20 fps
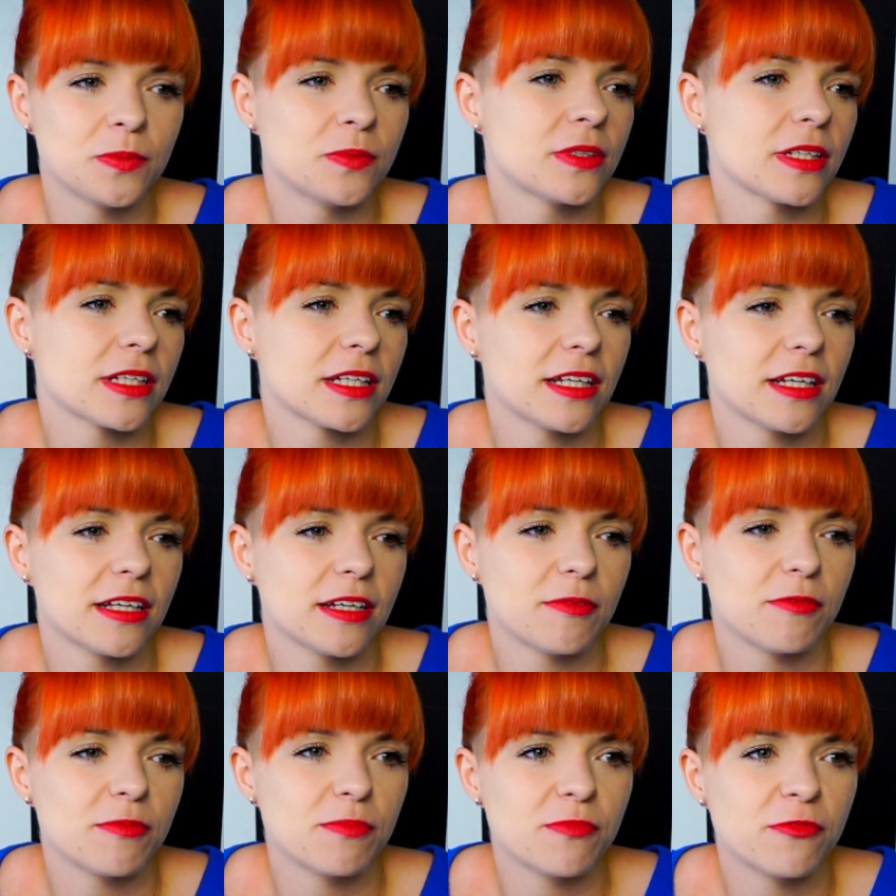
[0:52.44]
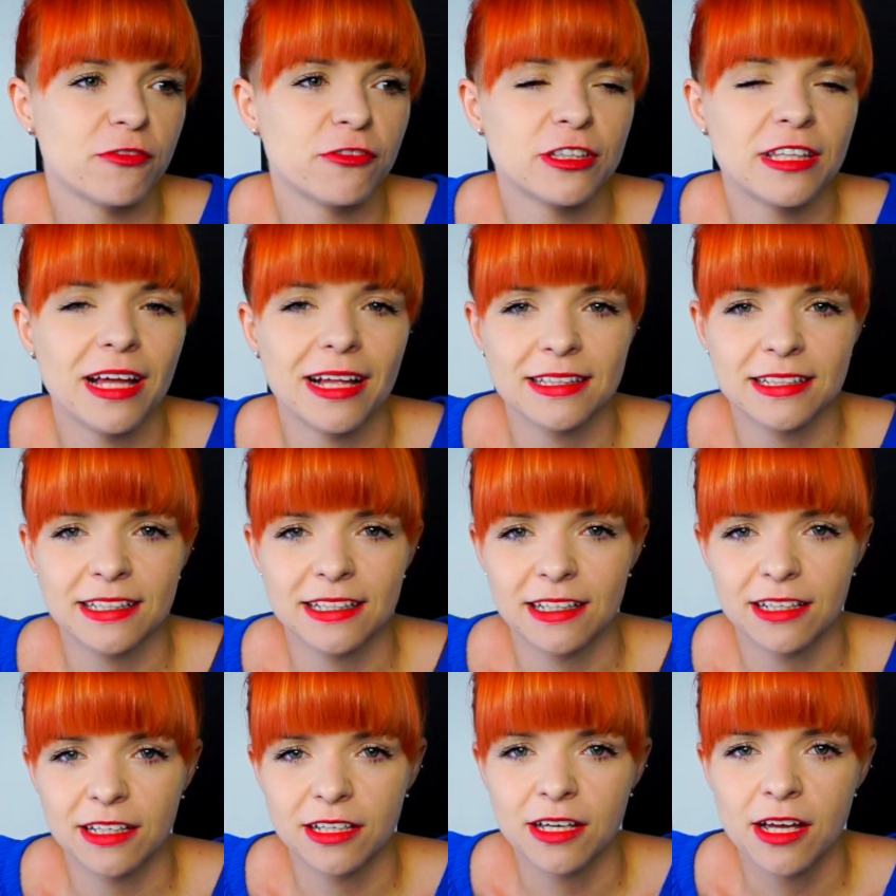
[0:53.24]
takie mm,
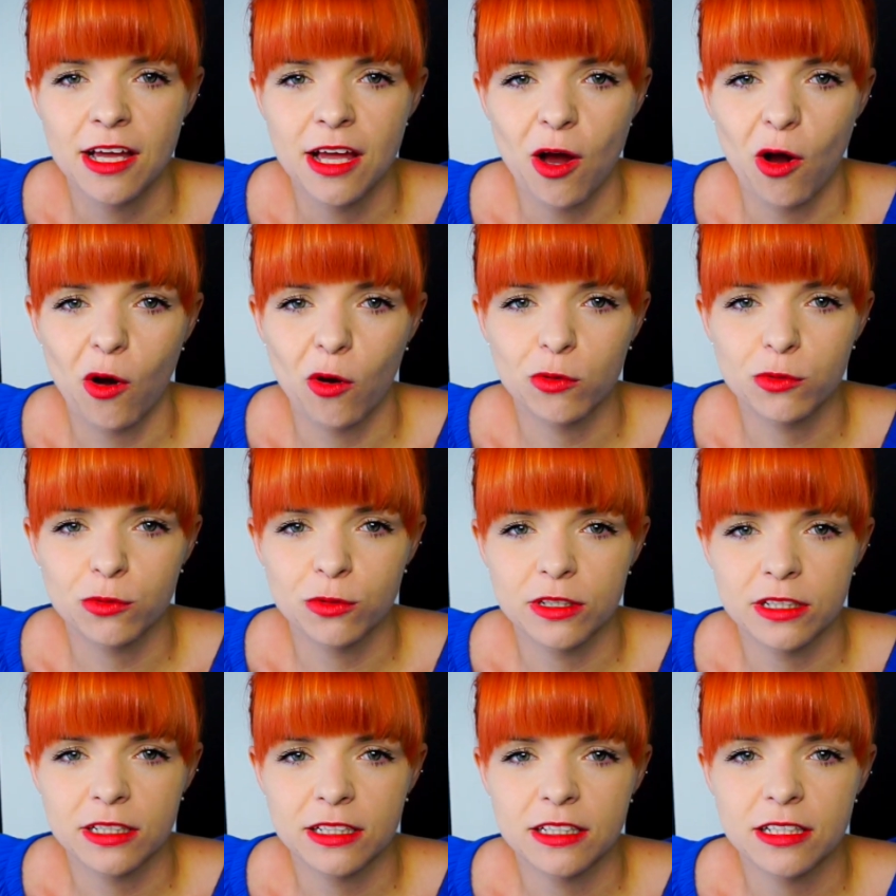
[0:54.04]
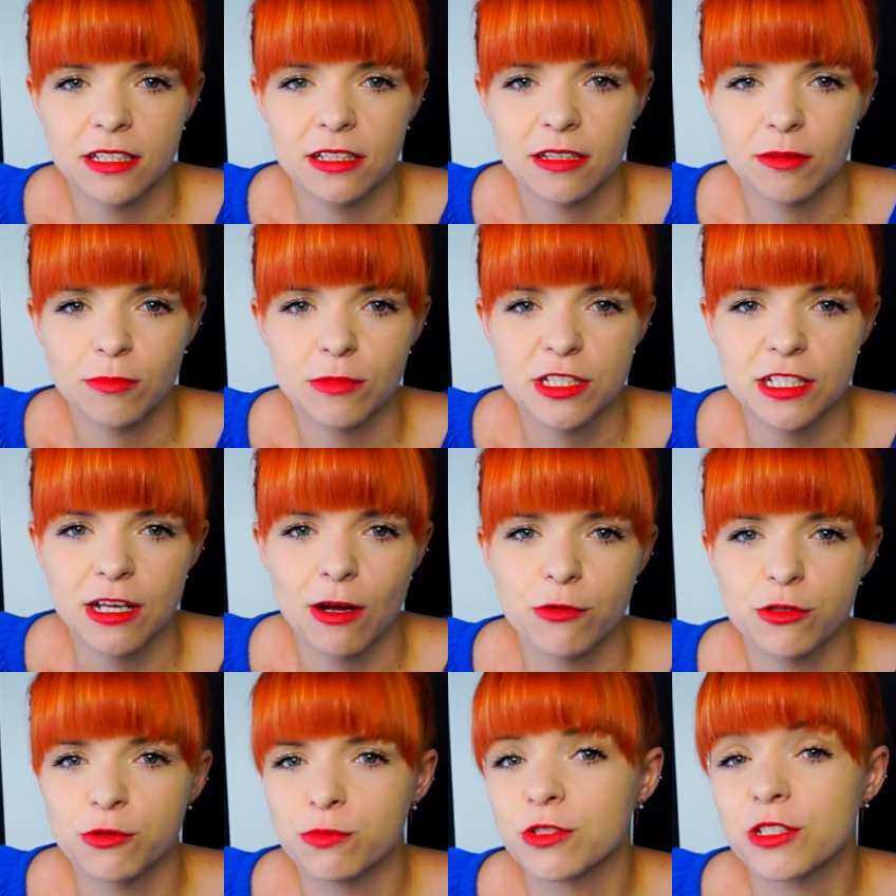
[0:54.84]
wydatki, o których nie
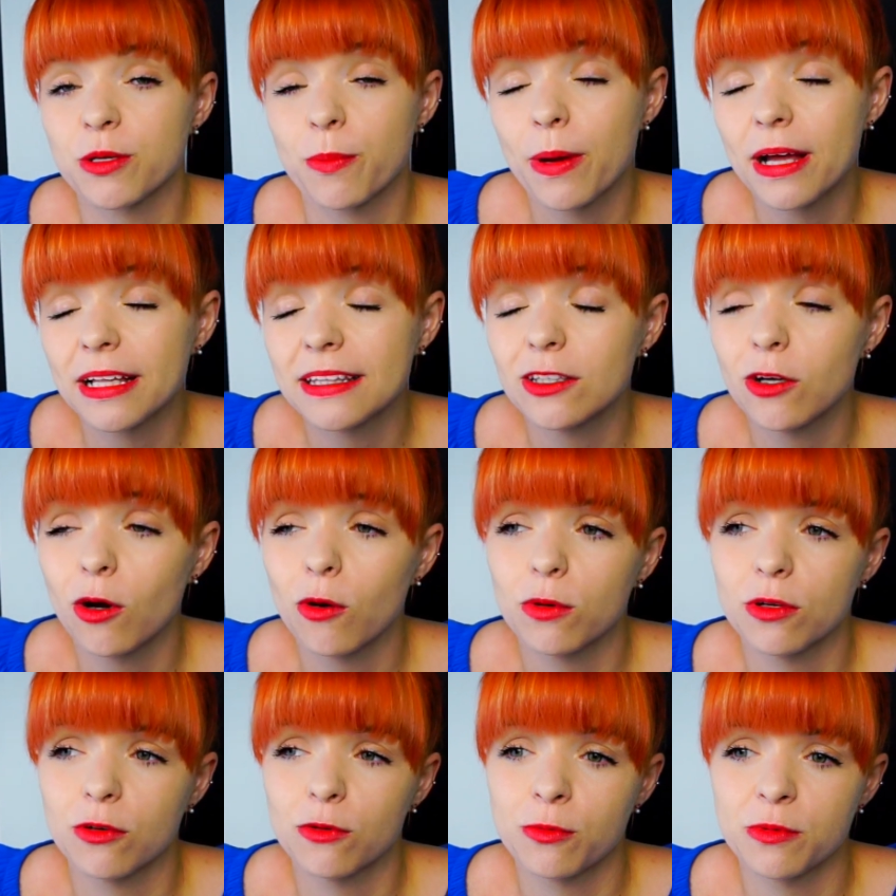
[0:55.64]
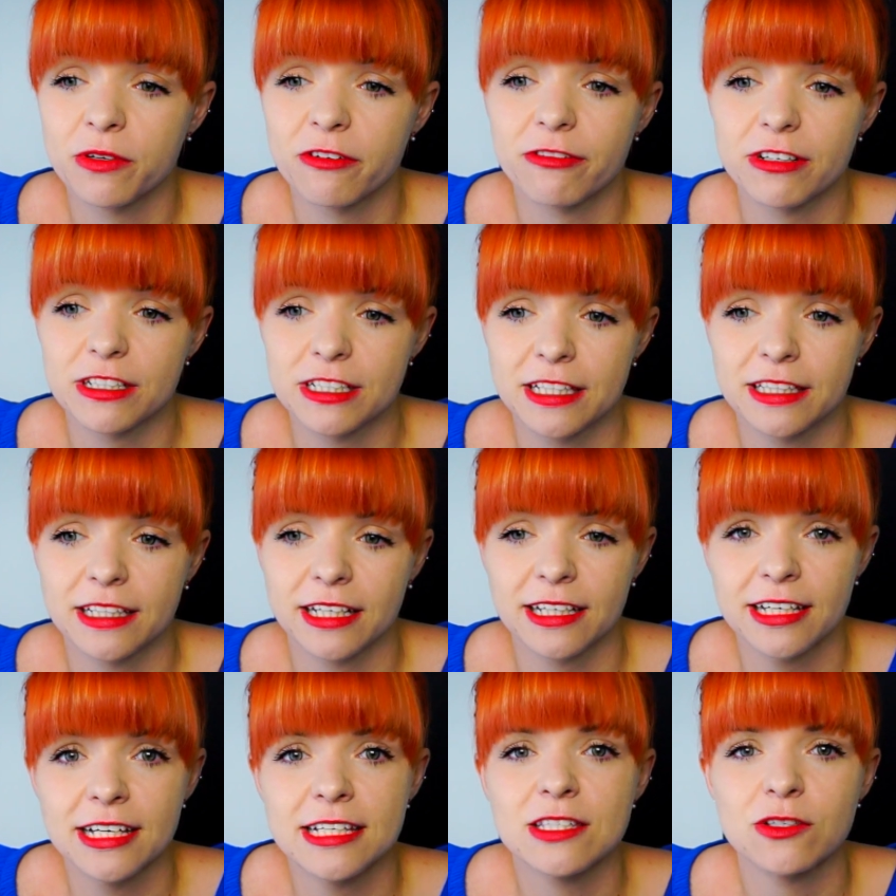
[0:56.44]
myślałyśmy, że będą i u mnie właśnie
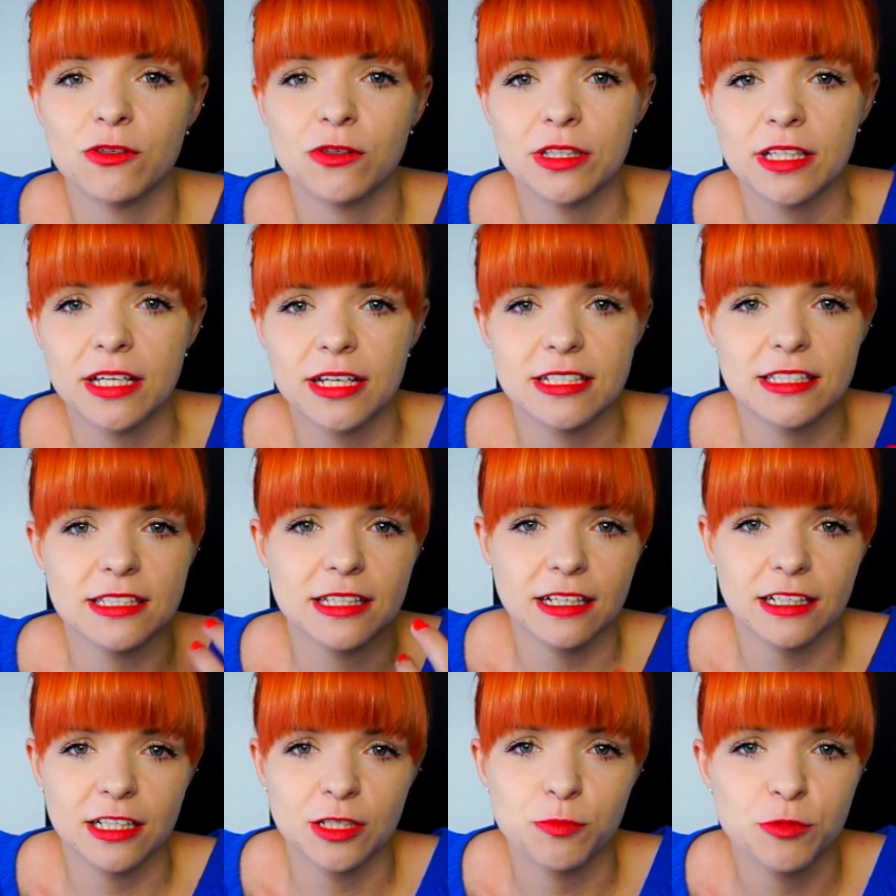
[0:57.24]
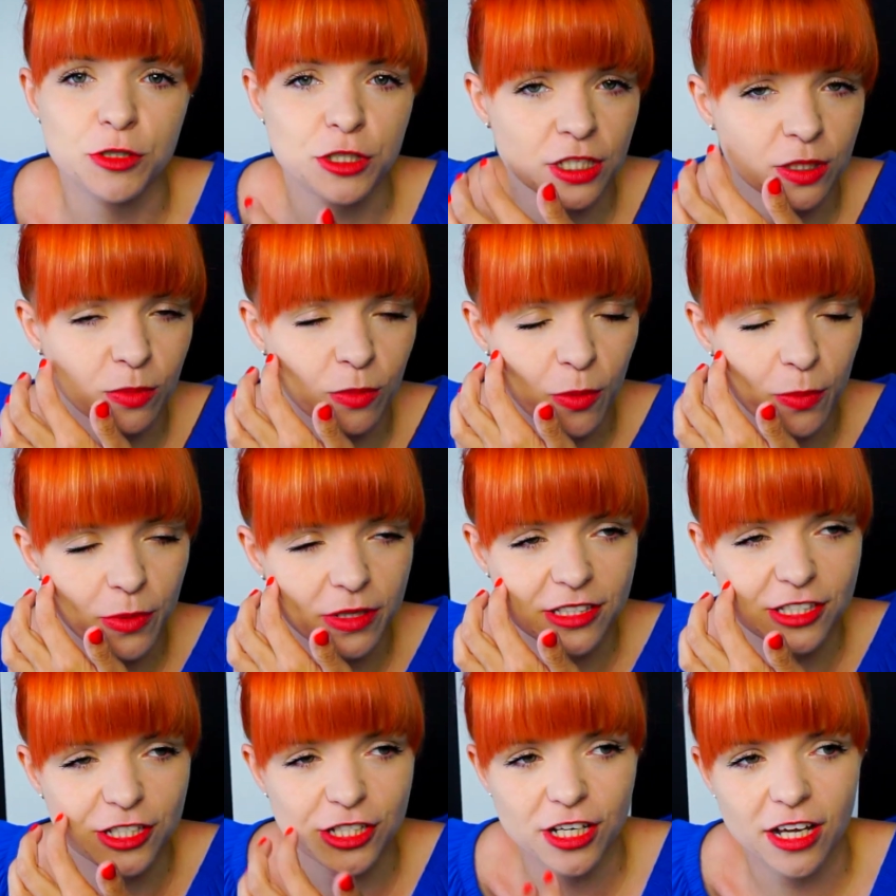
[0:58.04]
tak jest, no i teraz tak taki przyszedł
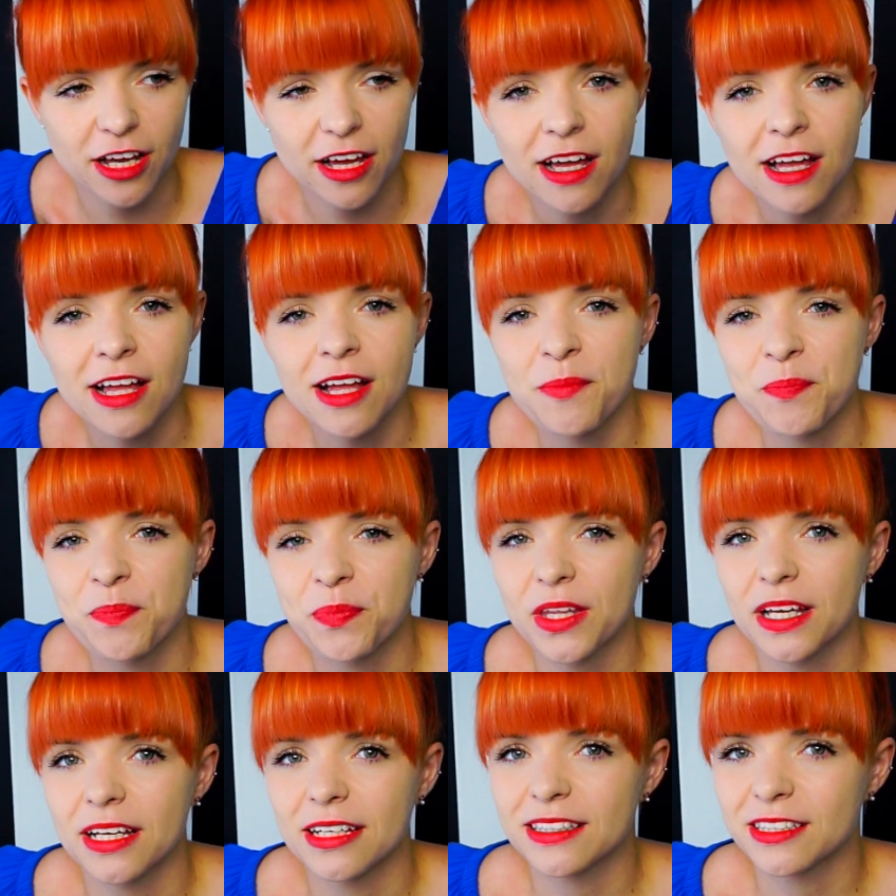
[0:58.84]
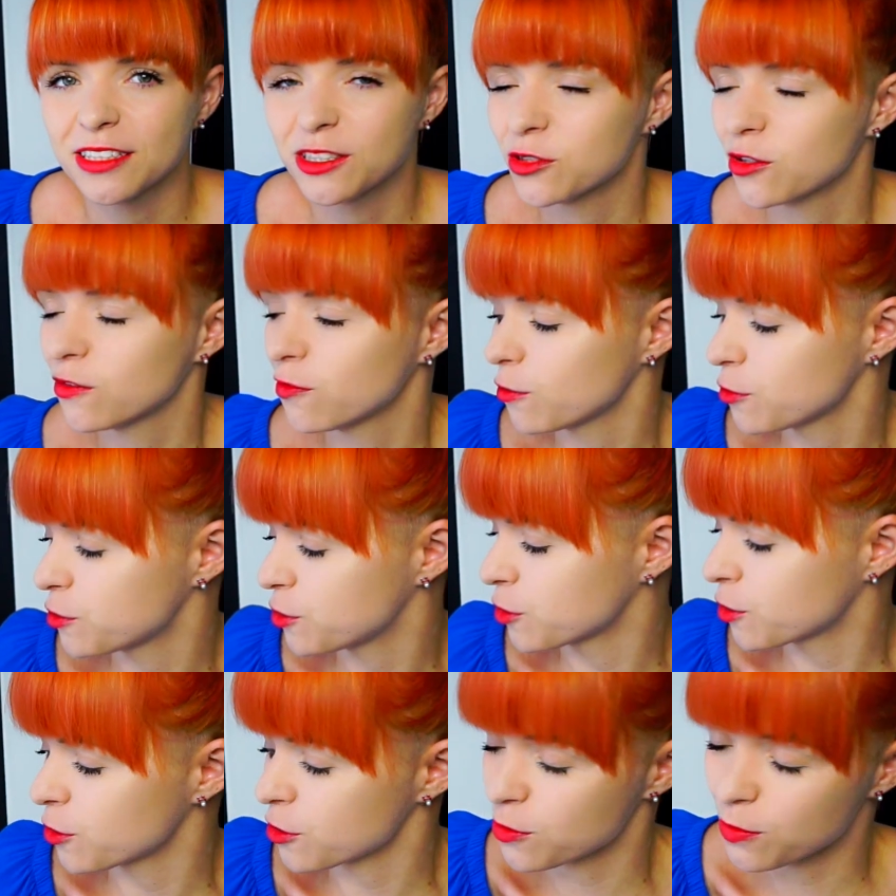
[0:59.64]
moment, że e, tych
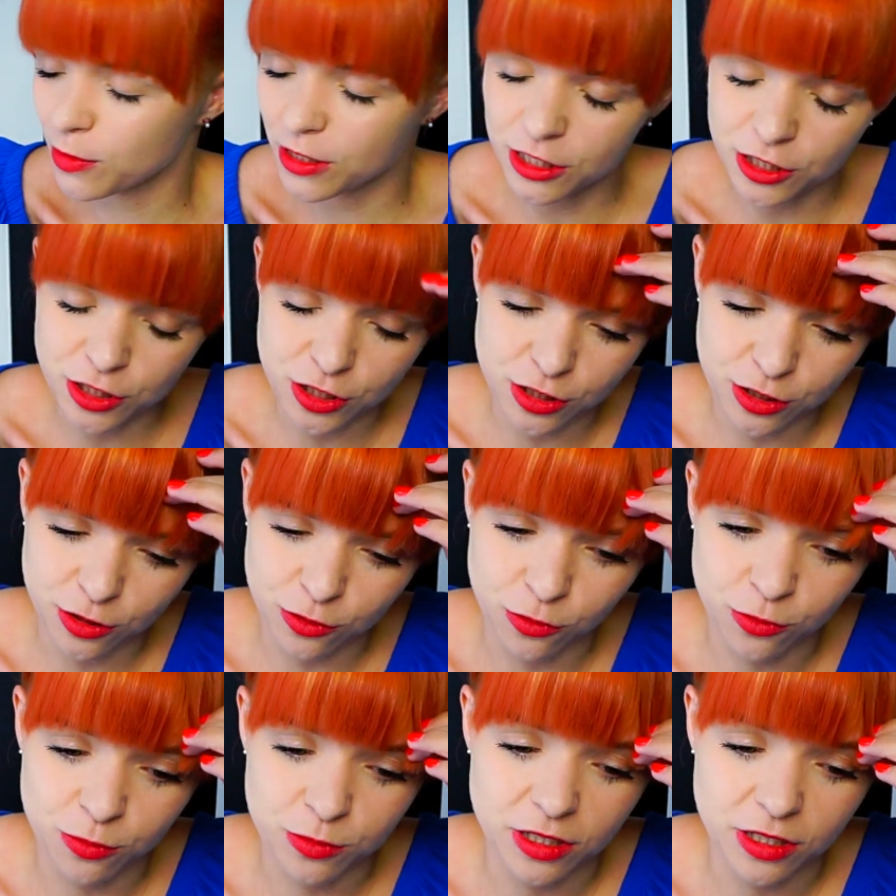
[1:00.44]
nowości kosmetycznych u